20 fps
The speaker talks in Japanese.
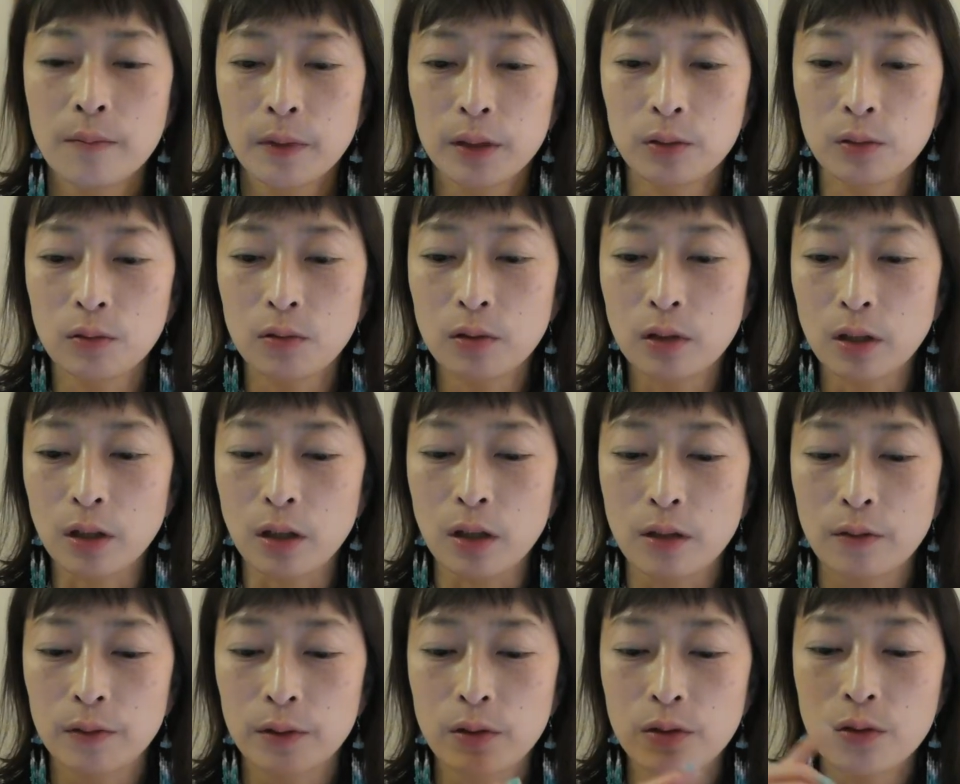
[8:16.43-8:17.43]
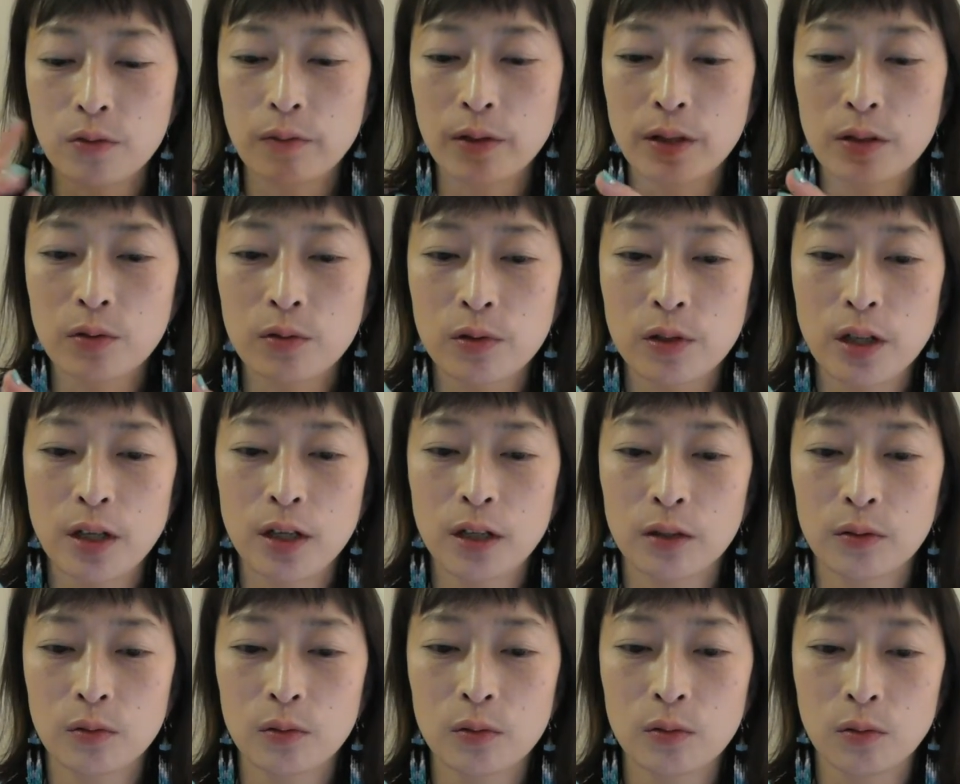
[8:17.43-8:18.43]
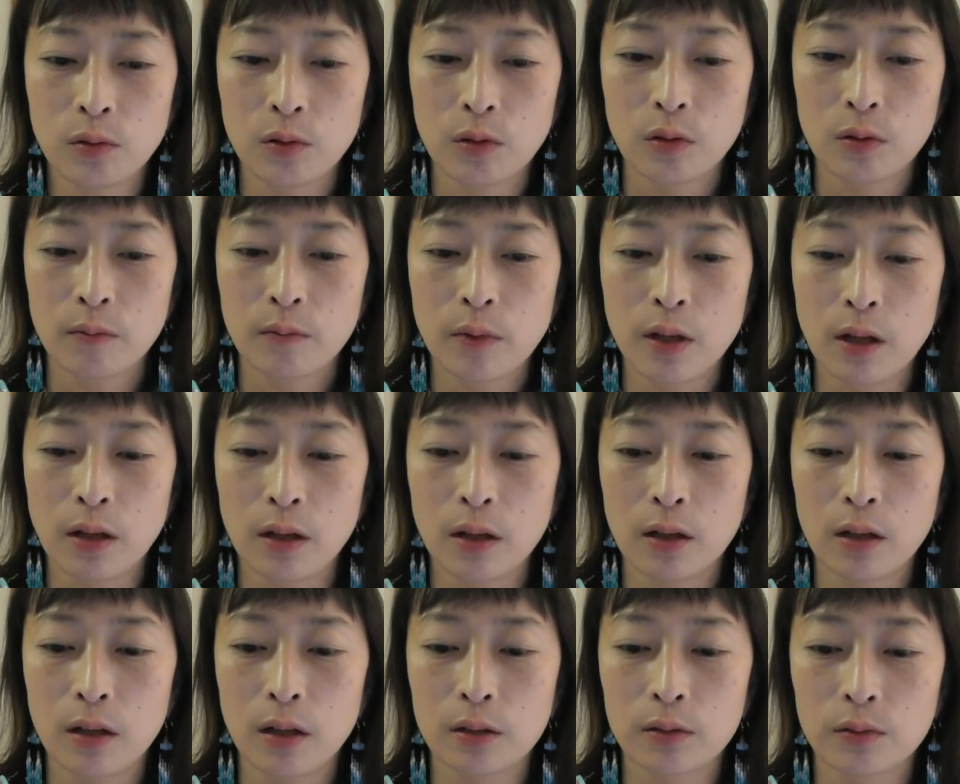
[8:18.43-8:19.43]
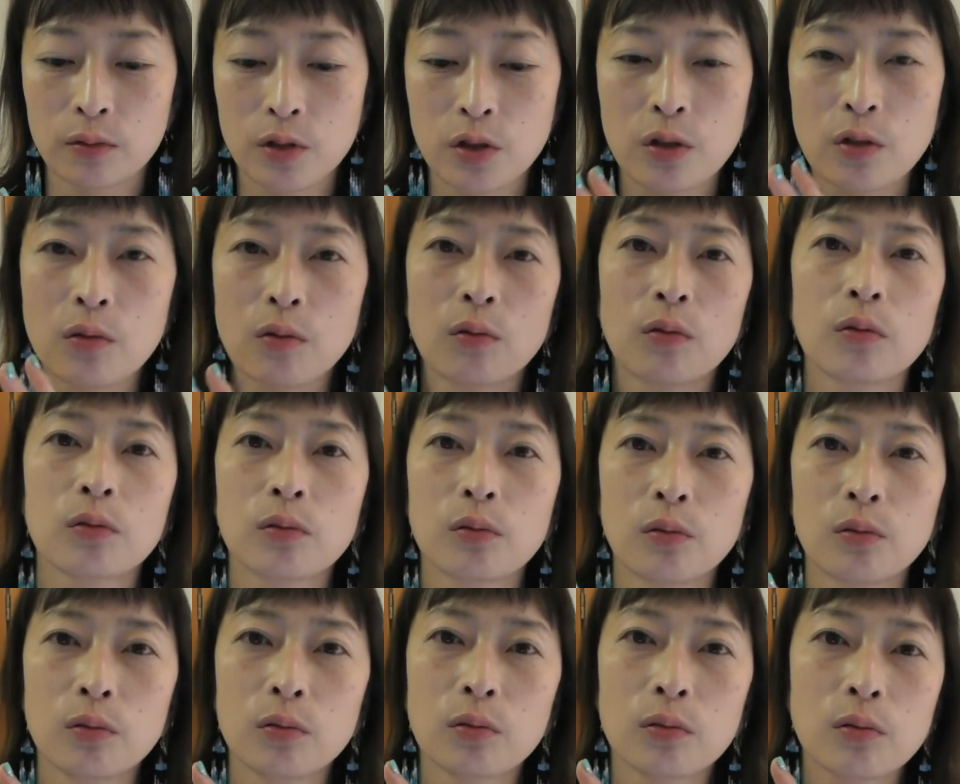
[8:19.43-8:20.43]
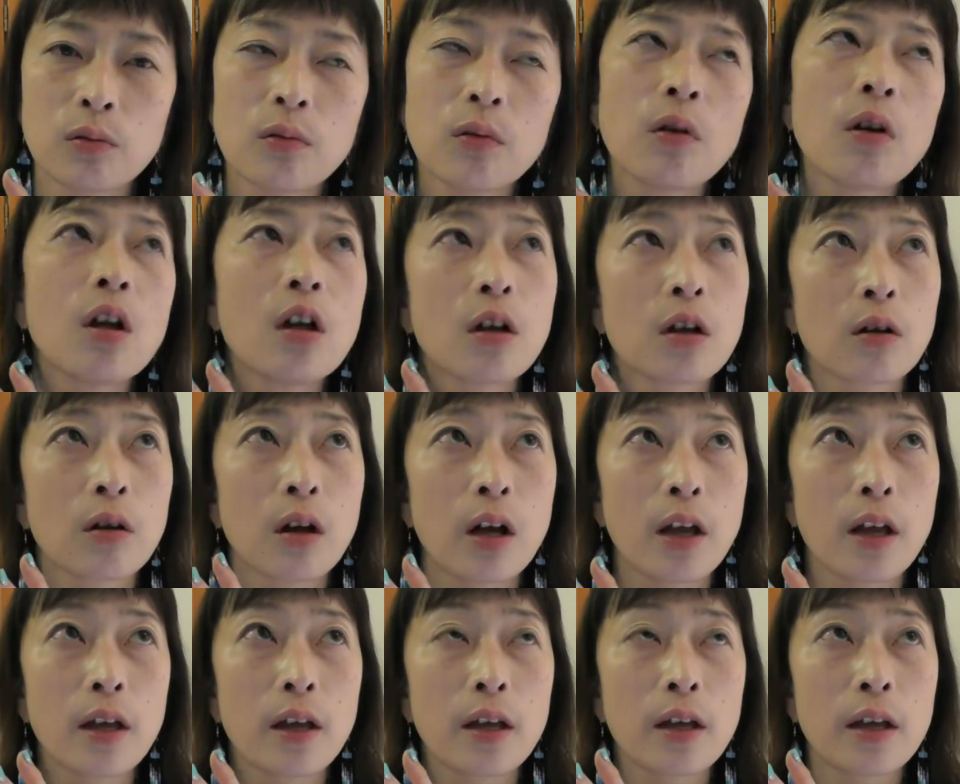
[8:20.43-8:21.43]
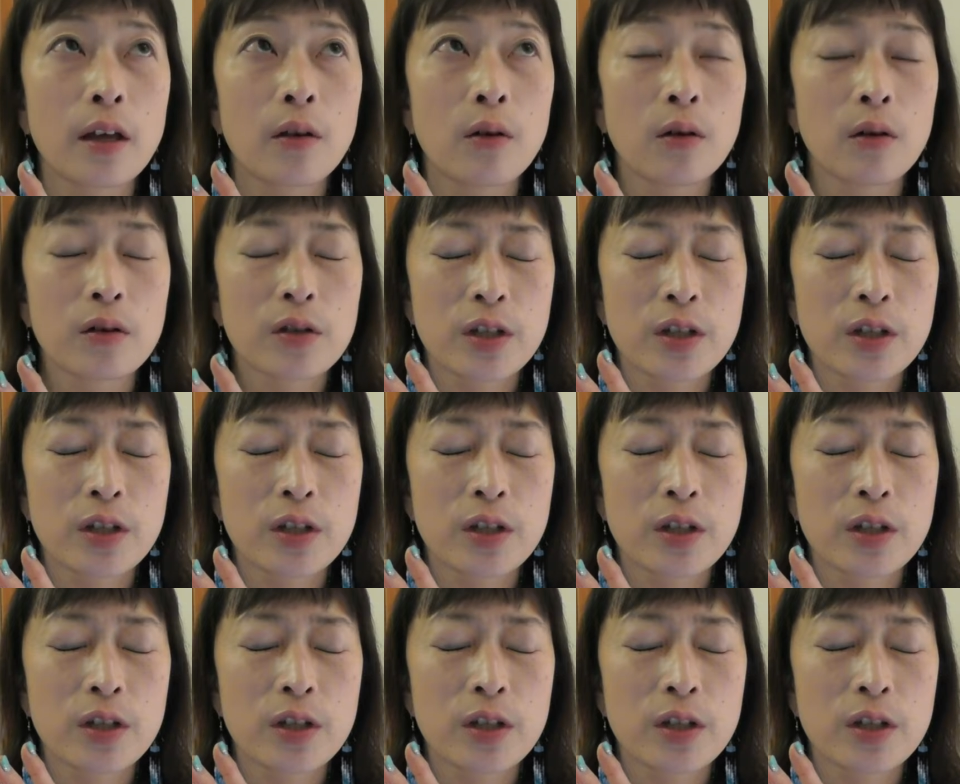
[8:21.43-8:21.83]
まあ、特に私は女性のまあ、あの事業の方のえー、